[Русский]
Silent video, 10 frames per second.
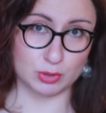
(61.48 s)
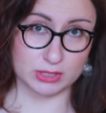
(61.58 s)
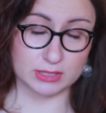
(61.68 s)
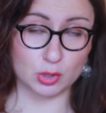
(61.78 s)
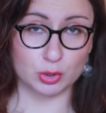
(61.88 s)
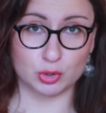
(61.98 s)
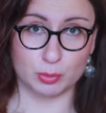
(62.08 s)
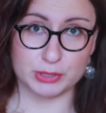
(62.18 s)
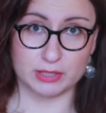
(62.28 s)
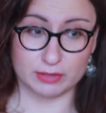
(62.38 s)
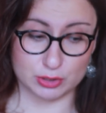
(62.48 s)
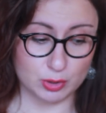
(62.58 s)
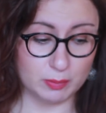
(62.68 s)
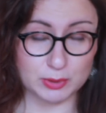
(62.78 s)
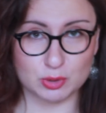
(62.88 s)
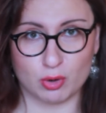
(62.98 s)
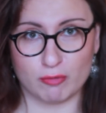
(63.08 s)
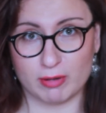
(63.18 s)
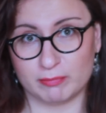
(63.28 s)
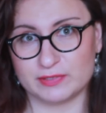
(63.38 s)
мной делать какое-то общее видео,
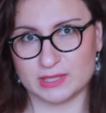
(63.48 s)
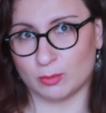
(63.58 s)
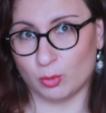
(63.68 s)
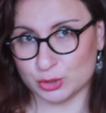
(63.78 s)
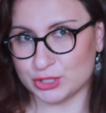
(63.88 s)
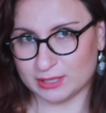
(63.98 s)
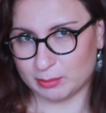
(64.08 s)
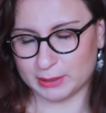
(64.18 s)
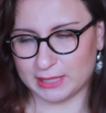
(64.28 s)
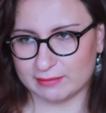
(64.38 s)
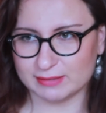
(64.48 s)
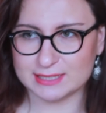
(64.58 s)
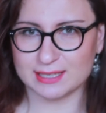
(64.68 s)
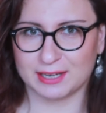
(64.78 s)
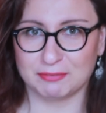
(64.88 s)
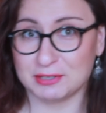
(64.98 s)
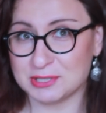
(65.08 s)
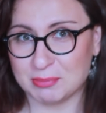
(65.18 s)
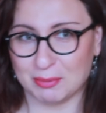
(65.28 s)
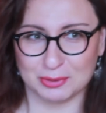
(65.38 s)
поскольку вам всем очень это понравилось. Как,
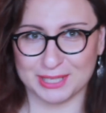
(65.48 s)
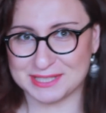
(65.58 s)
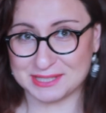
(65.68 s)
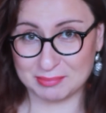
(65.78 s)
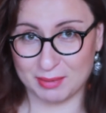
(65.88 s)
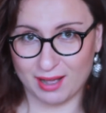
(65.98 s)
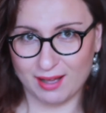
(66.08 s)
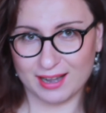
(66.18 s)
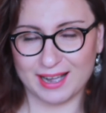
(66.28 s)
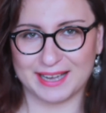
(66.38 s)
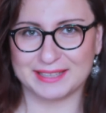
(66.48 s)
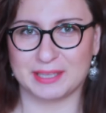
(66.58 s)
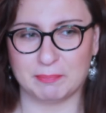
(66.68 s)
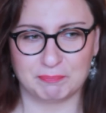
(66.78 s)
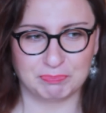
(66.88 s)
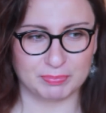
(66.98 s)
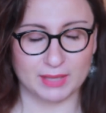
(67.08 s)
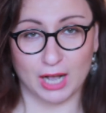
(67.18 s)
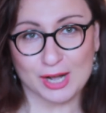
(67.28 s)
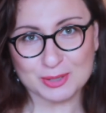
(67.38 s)
видимо, у нас с ним какая-то
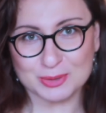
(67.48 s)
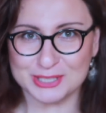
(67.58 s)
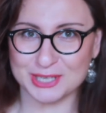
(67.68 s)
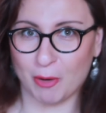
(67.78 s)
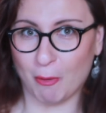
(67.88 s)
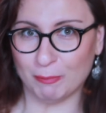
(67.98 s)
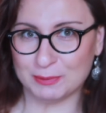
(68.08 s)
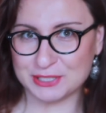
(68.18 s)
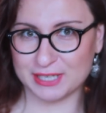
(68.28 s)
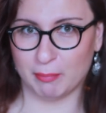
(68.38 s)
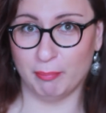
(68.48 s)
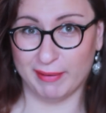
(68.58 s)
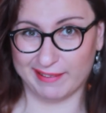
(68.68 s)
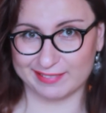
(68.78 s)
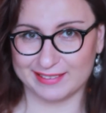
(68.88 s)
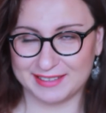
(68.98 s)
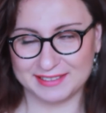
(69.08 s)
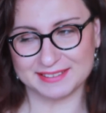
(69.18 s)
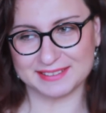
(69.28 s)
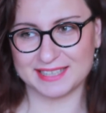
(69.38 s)
хорошая общая парная
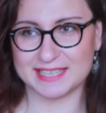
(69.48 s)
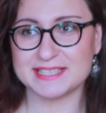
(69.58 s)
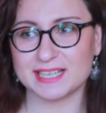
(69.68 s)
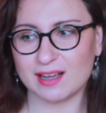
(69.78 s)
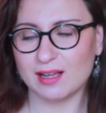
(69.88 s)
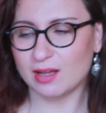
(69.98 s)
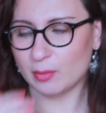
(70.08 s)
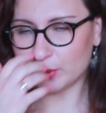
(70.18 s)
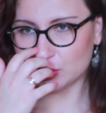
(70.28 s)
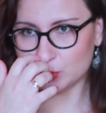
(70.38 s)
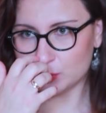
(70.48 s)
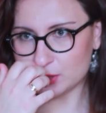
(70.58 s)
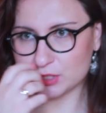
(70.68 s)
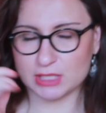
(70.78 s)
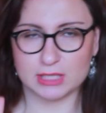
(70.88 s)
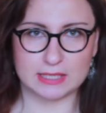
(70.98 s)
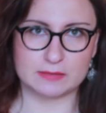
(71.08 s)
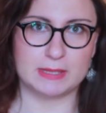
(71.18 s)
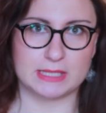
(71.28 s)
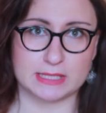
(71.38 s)
энергетика. Поэтому мы решили
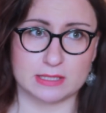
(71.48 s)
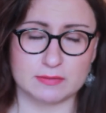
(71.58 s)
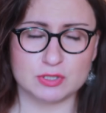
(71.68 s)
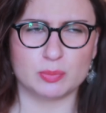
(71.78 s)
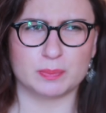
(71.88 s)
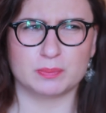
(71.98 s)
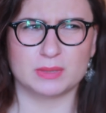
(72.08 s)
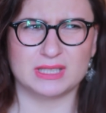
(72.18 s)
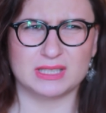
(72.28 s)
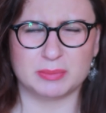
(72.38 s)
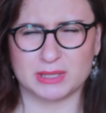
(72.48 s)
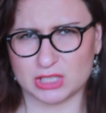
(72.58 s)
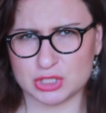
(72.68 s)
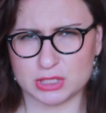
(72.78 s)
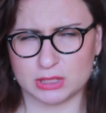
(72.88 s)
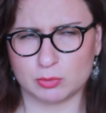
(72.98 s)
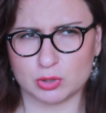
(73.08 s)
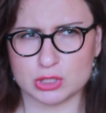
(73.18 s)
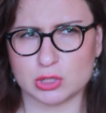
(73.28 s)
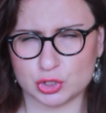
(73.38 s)
раз в месяц делать видео, и мне также
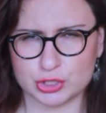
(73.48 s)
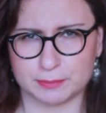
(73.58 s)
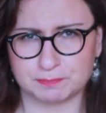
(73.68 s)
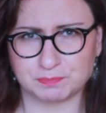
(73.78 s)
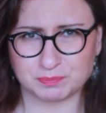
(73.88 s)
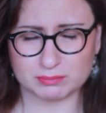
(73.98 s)
немного сложно